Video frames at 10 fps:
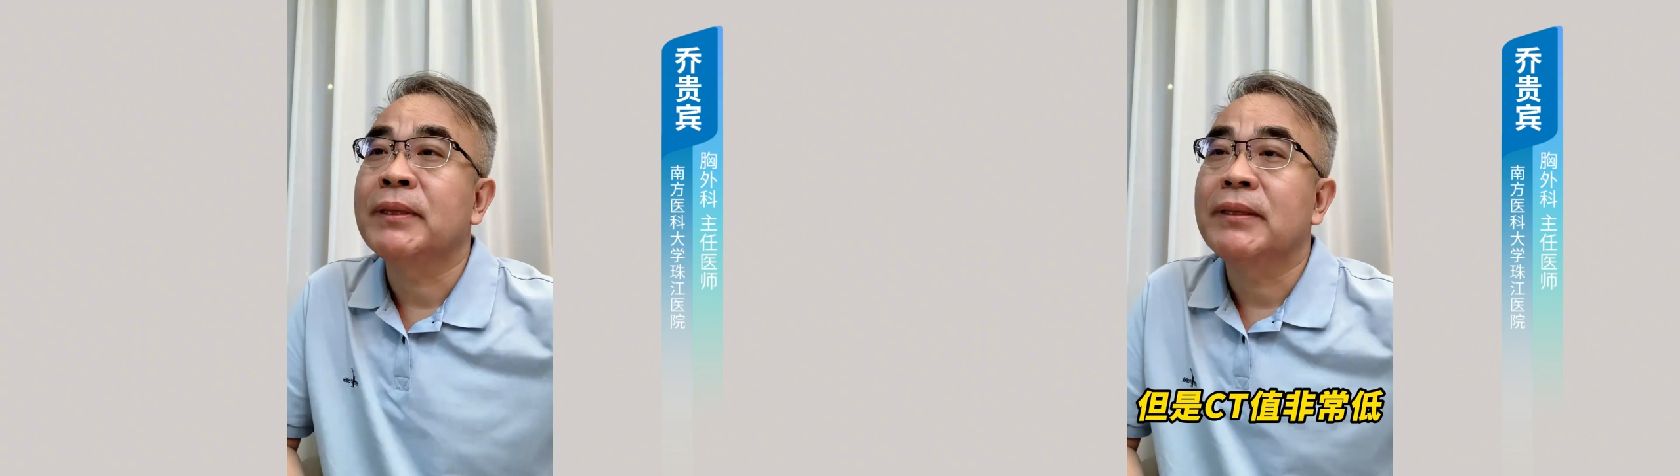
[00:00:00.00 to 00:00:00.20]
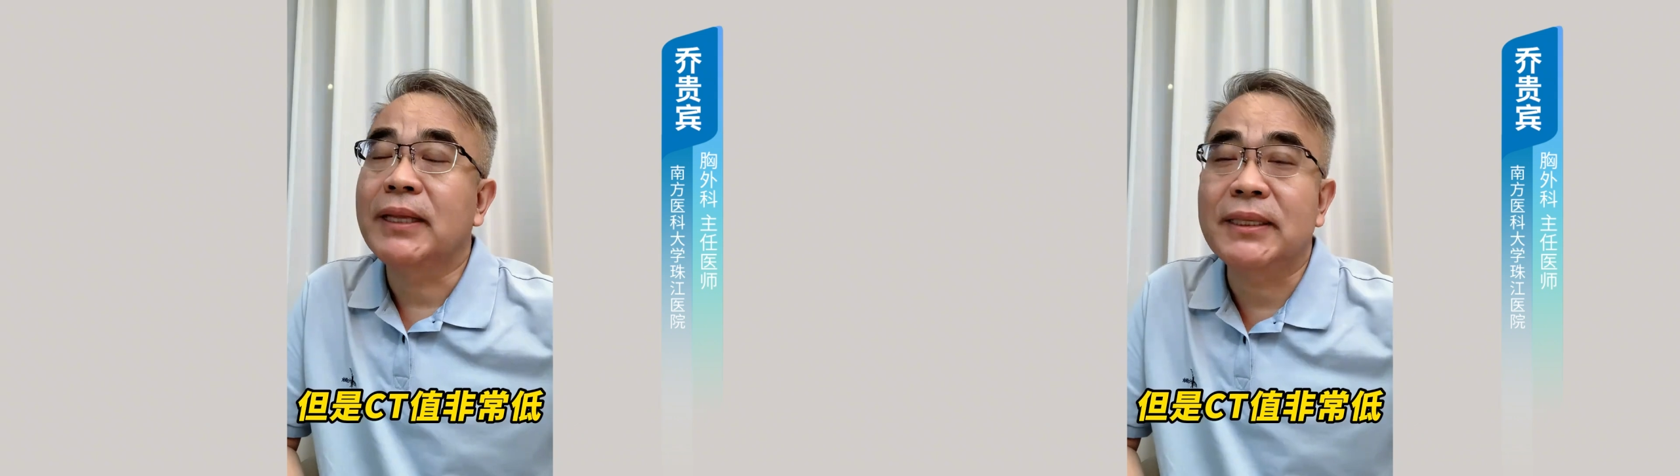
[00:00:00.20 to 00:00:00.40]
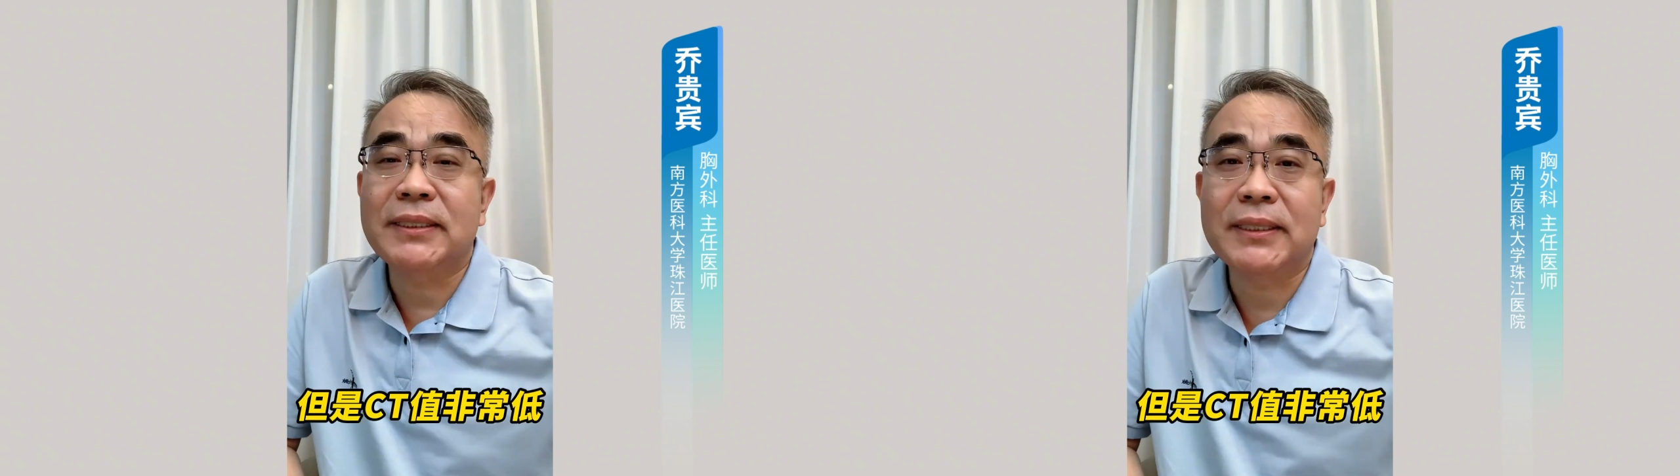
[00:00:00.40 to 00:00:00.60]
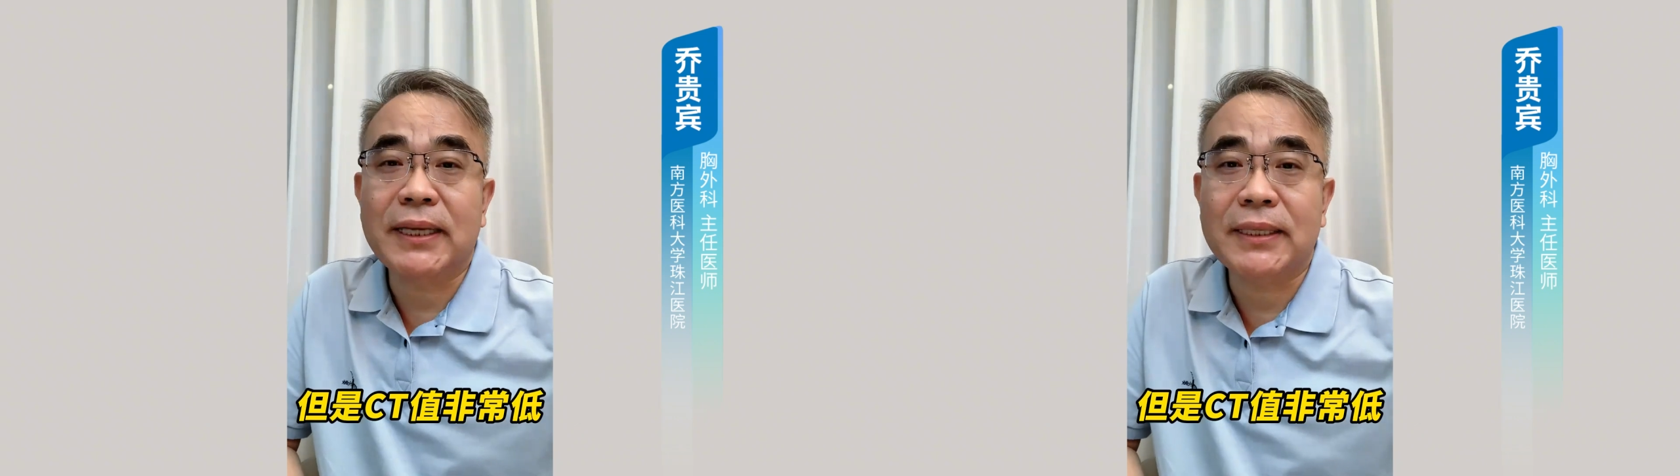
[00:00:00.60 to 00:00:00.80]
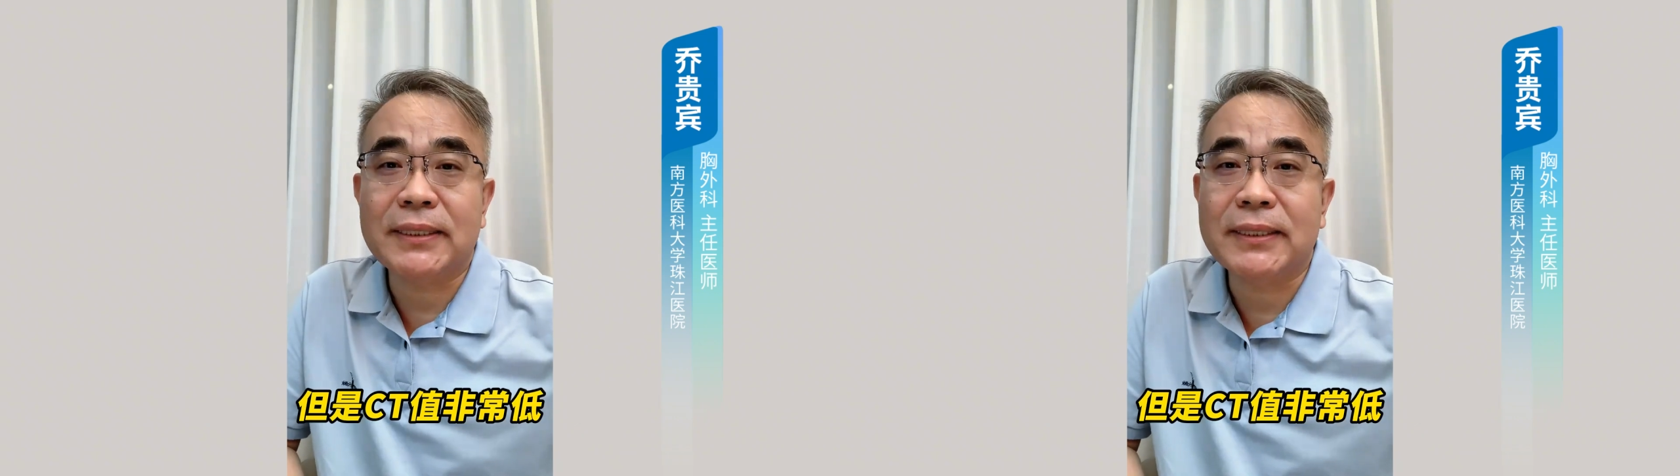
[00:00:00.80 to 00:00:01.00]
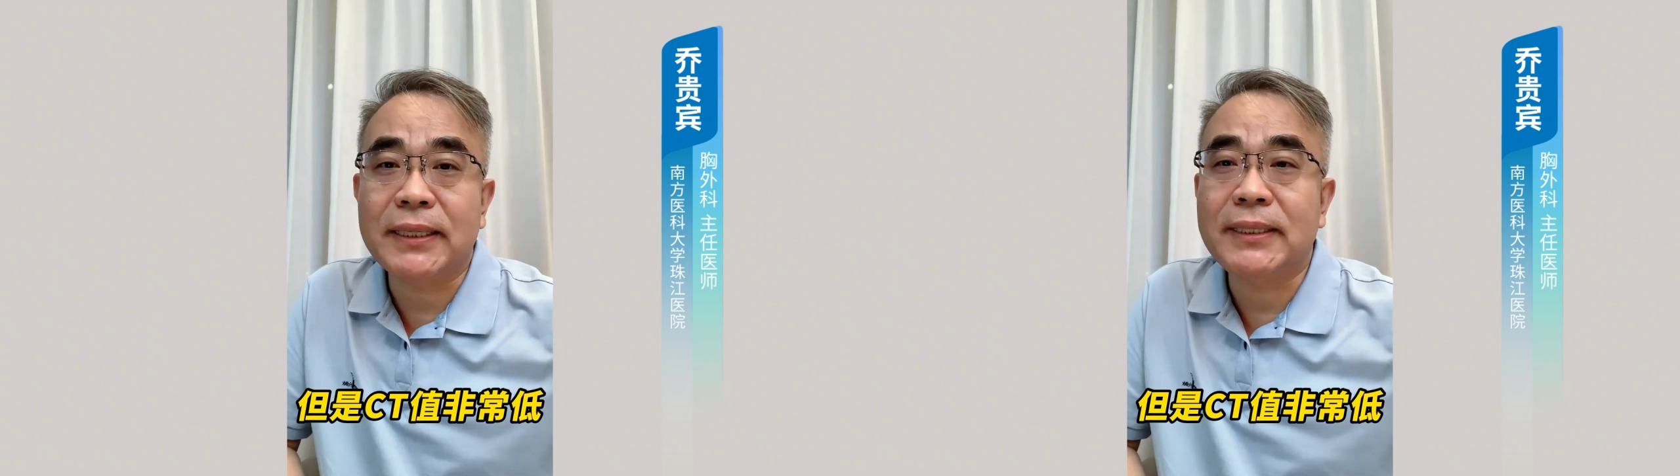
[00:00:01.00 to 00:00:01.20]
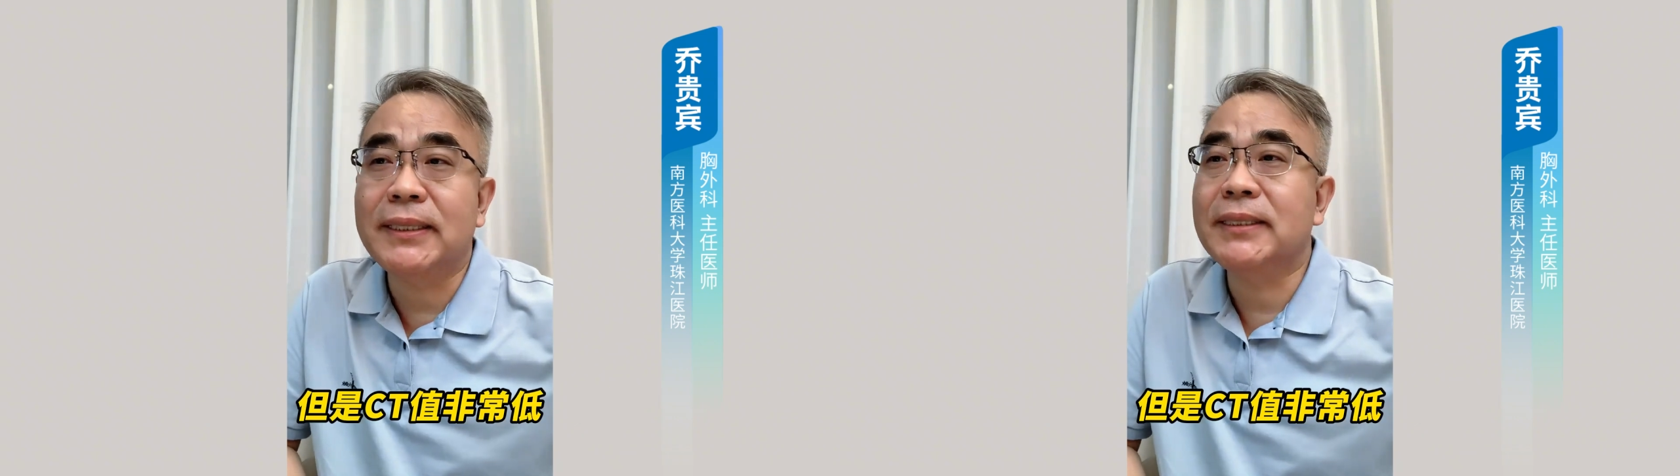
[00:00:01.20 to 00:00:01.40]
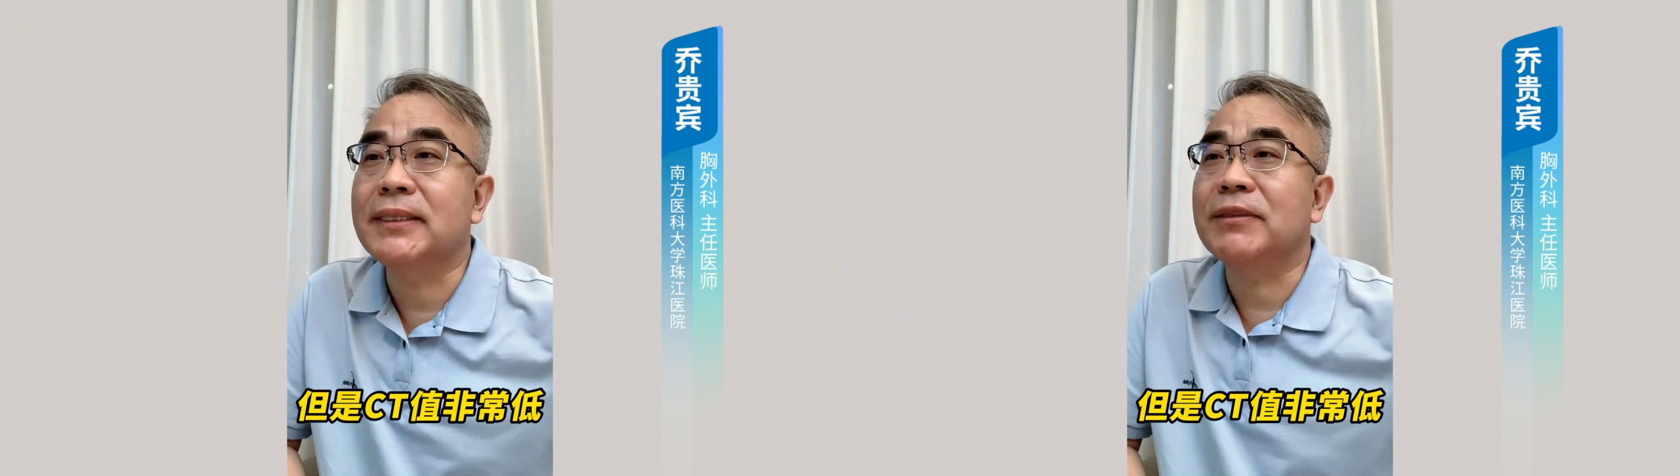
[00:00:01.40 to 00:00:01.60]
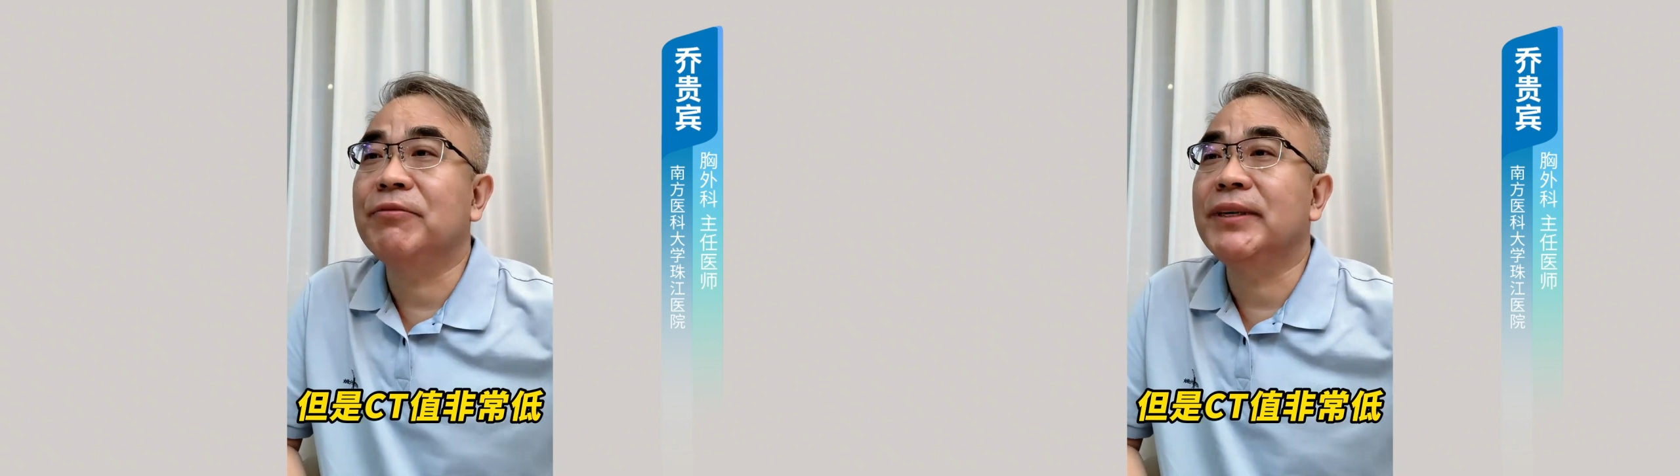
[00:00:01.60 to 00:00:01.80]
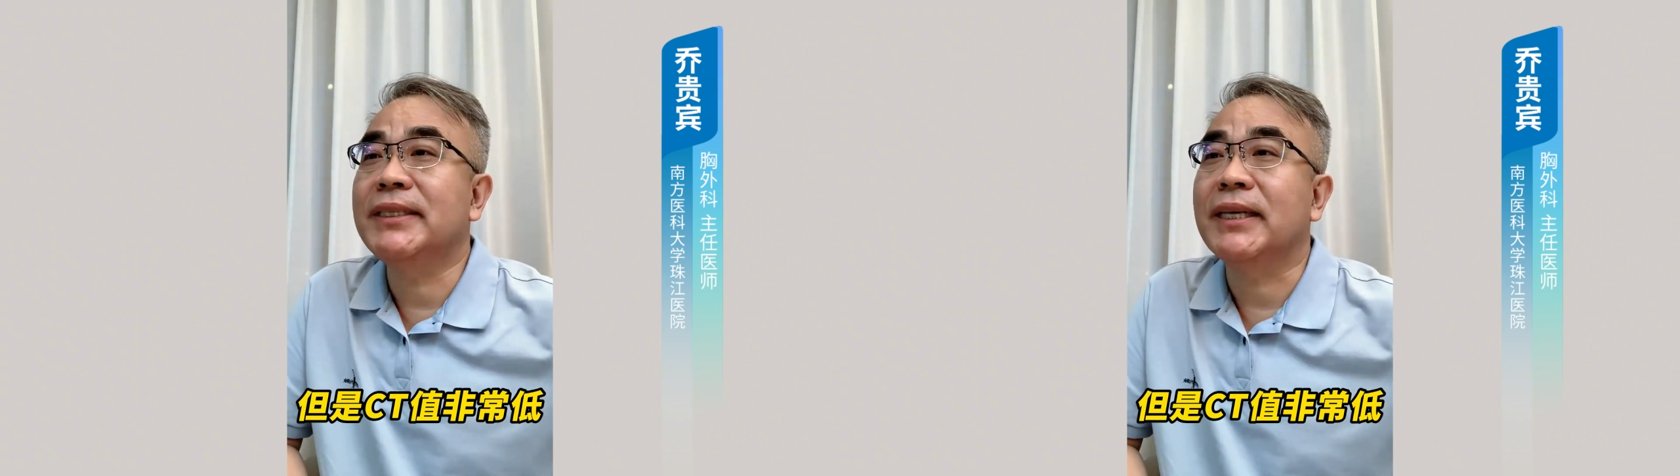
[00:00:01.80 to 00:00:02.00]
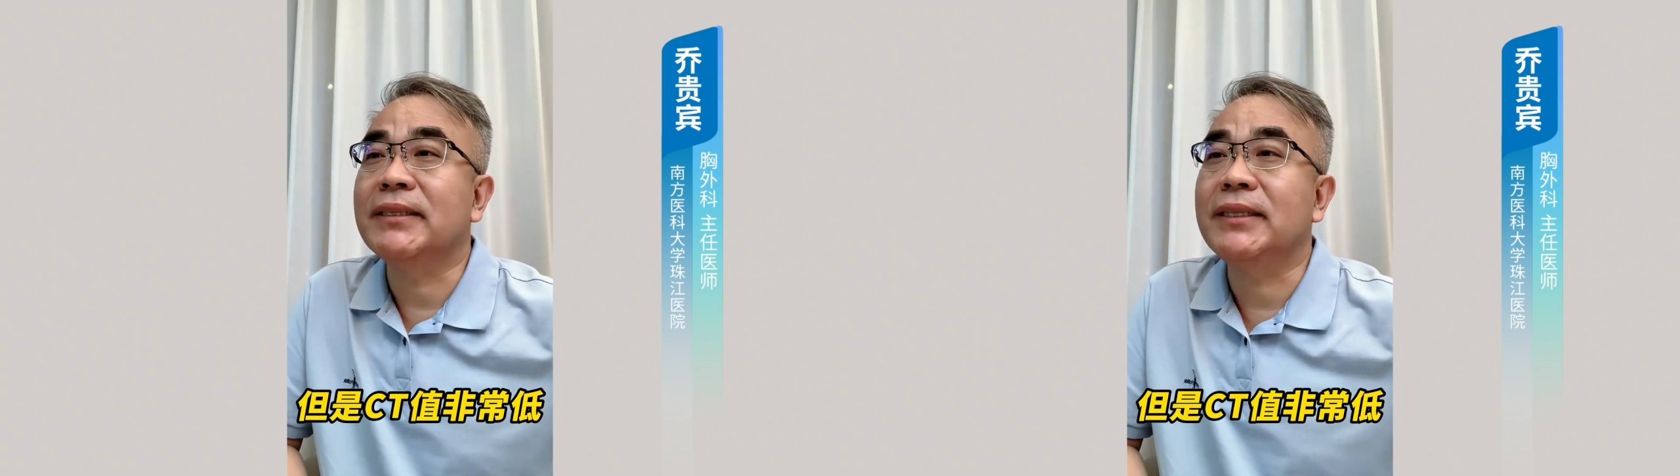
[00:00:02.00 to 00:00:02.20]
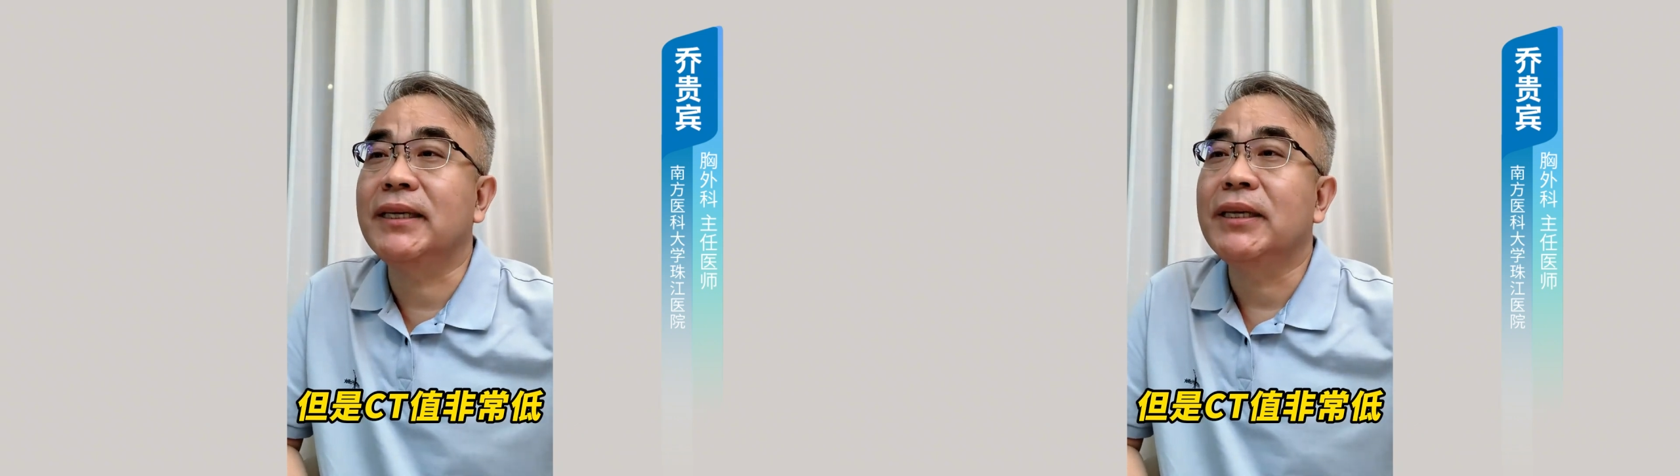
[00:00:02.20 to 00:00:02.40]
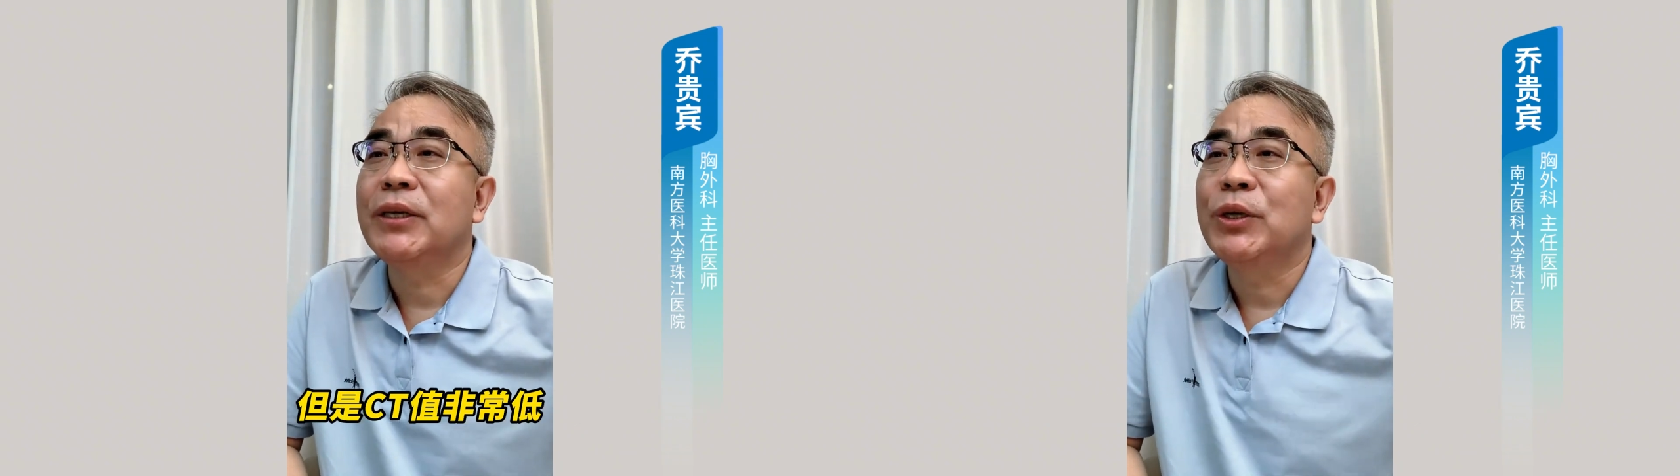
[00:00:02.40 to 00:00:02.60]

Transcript: 但是它的 CT 值非常低，